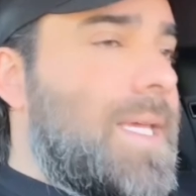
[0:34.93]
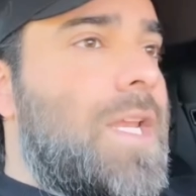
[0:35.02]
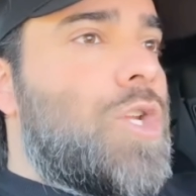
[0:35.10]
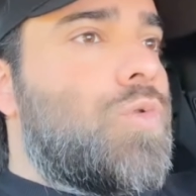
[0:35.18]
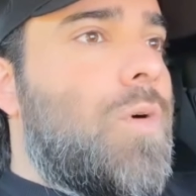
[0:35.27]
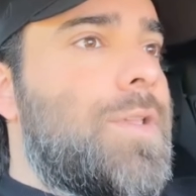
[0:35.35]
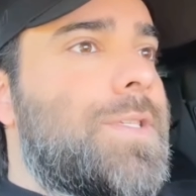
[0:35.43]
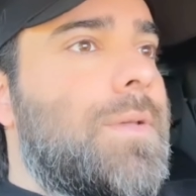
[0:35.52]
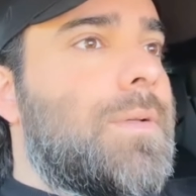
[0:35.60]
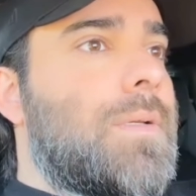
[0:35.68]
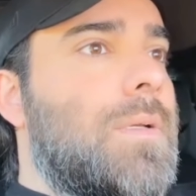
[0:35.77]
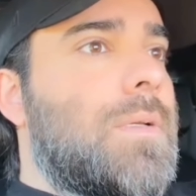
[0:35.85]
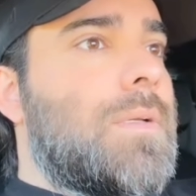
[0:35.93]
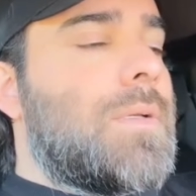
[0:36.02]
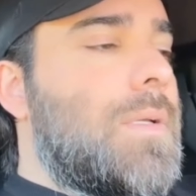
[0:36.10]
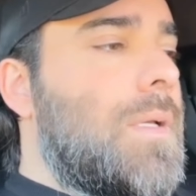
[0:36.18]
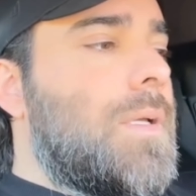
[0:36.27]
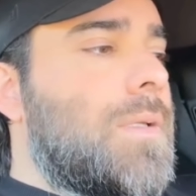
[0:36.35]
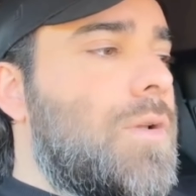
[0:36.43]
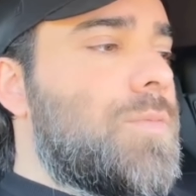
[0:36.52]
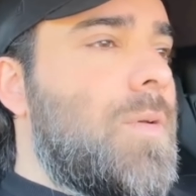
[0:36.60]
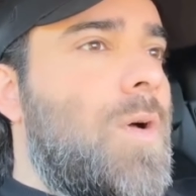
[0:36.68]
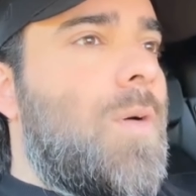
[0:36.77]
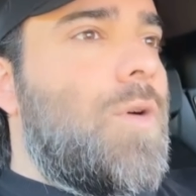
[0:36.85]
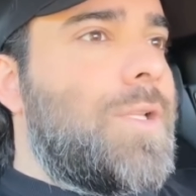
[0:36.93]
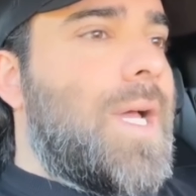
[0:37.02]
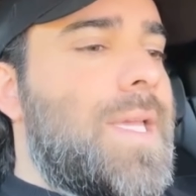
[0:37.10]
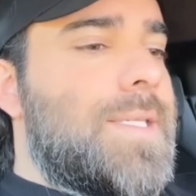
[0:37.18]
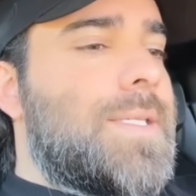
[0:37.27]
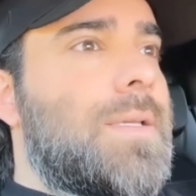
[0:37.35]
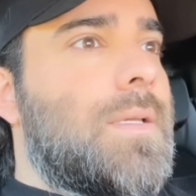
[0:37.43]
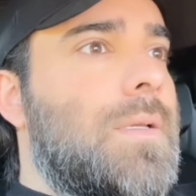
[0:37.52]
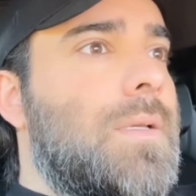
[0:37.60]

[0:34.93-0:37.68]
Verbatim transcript: elle est joueuse. Quand je me mets en mode race.